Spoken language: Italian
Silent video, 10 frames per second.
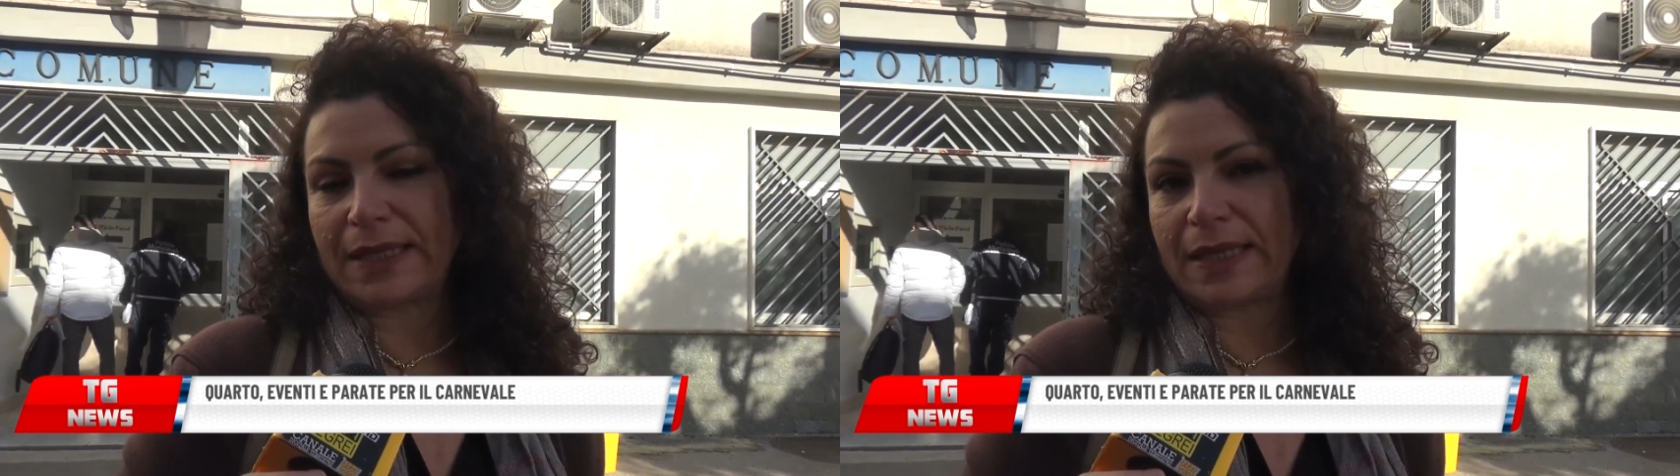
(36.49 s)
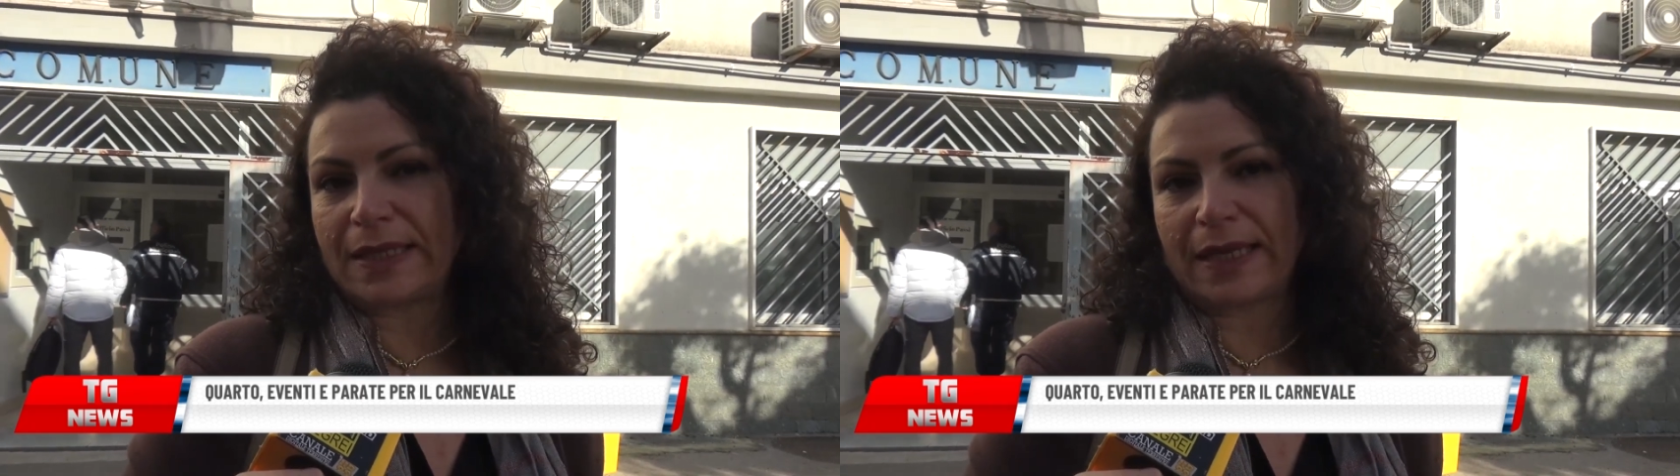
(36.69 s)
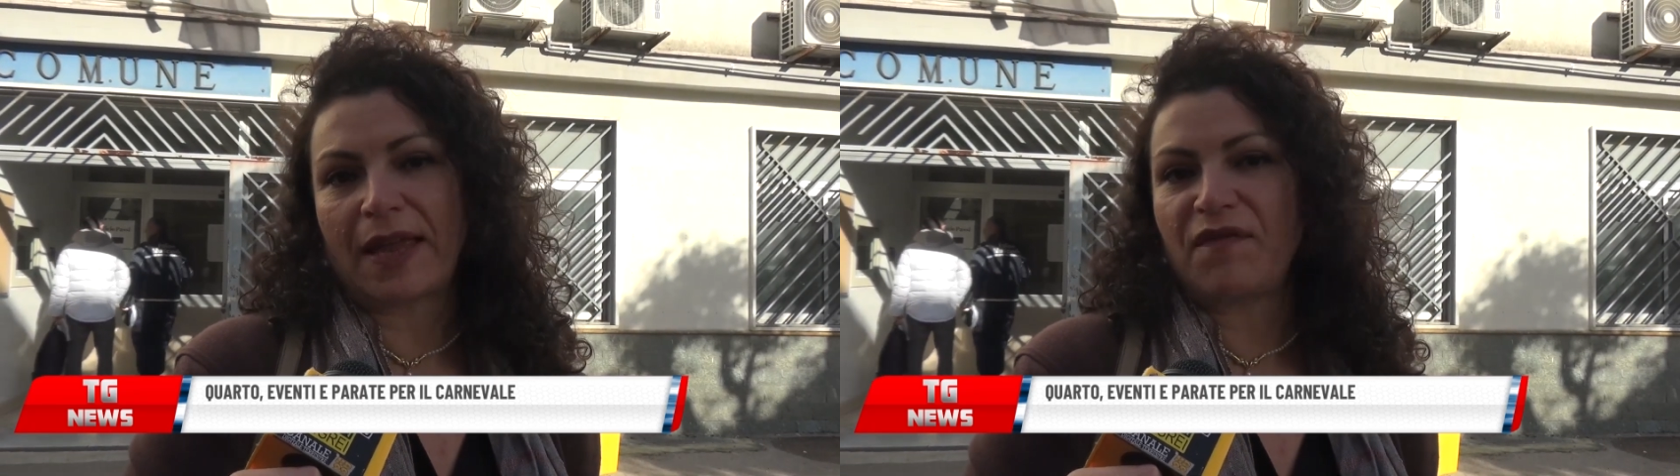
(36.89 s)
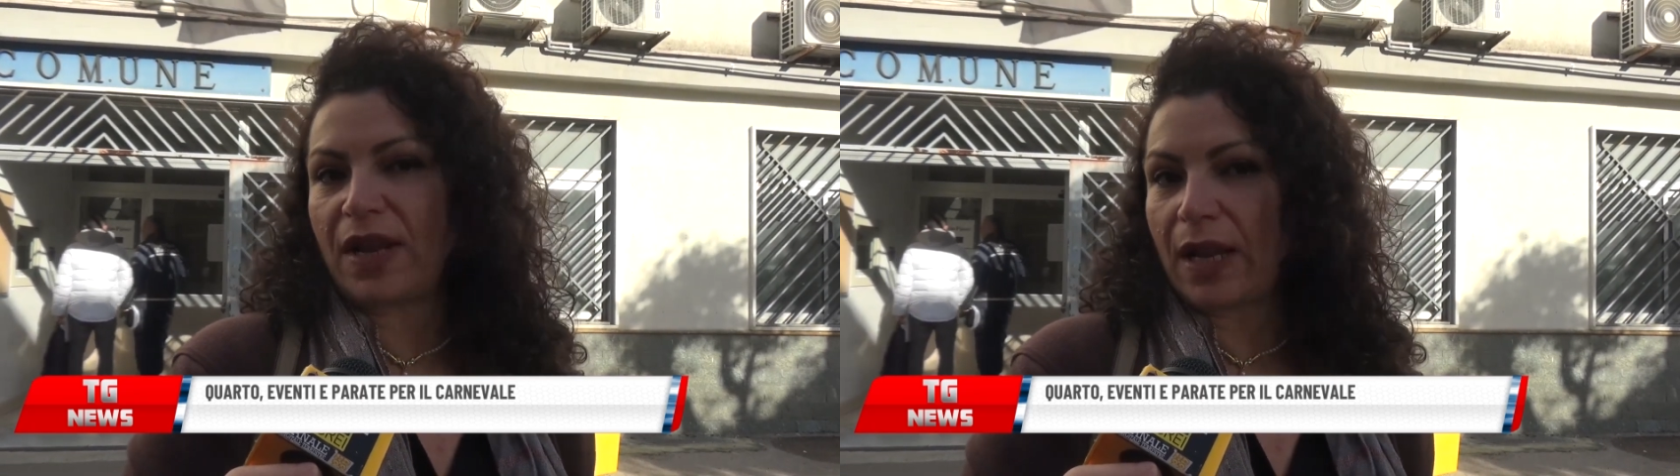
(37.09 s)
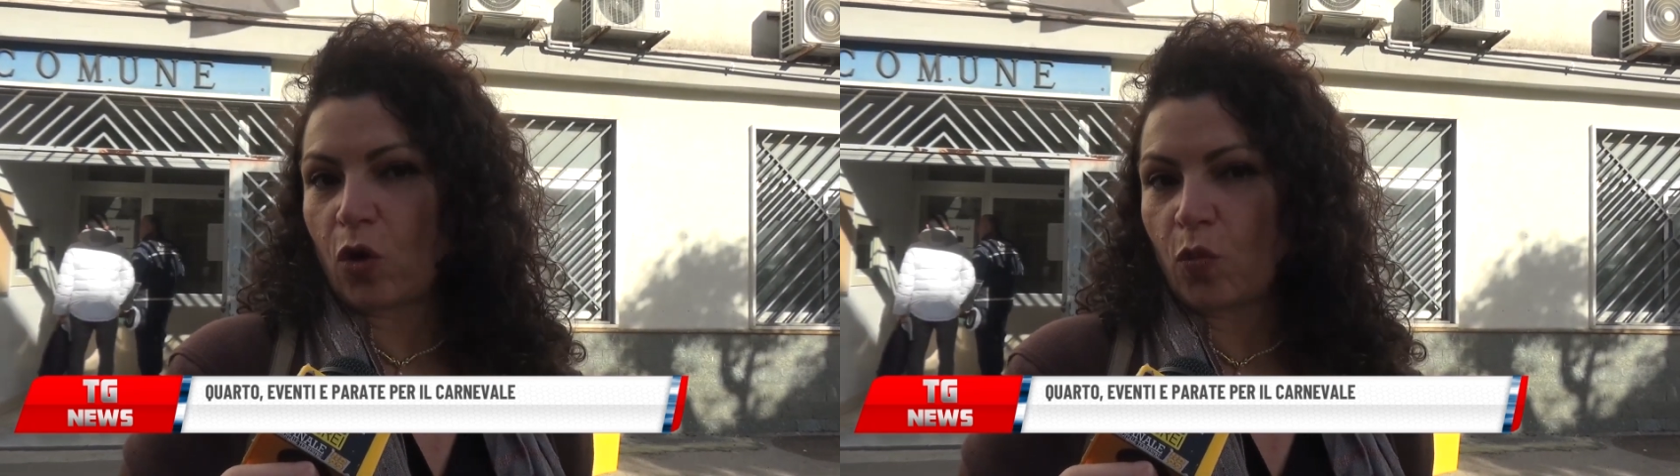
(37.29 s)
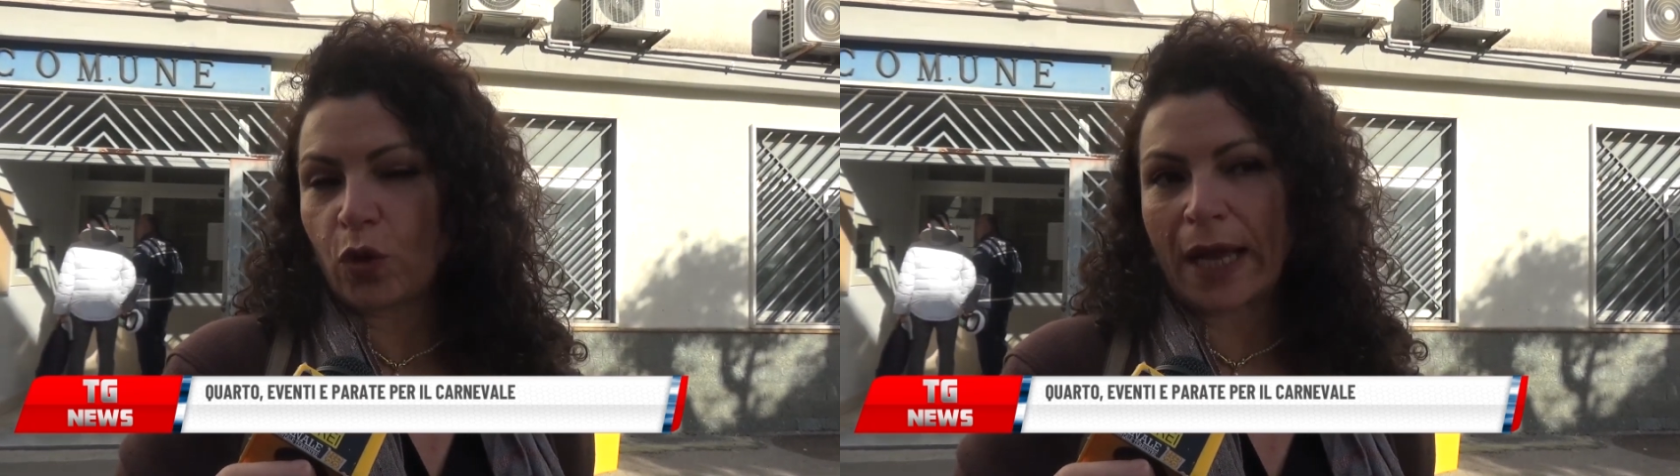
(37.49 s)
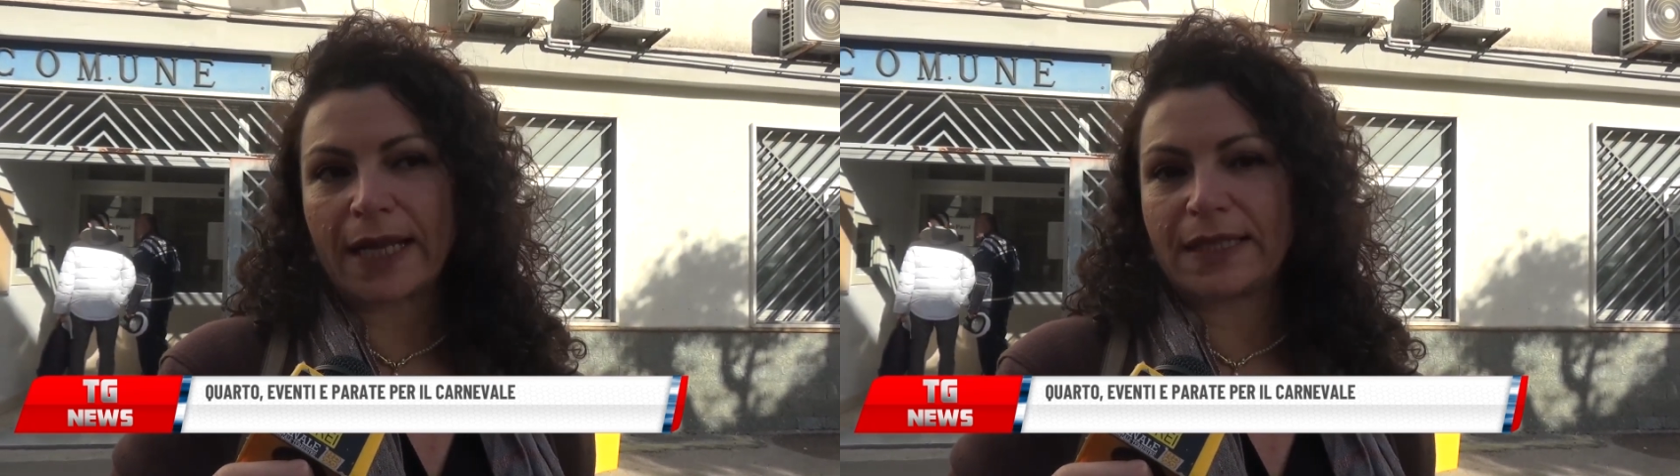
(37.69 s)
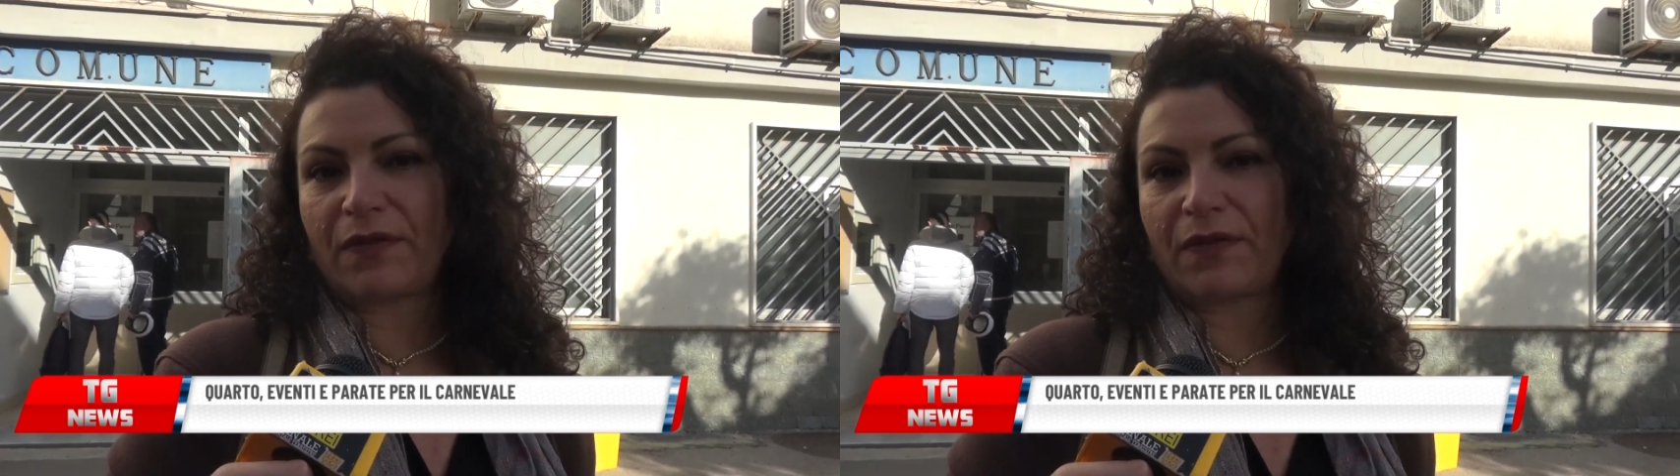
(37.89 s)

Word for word: si inizierà in villa comunale,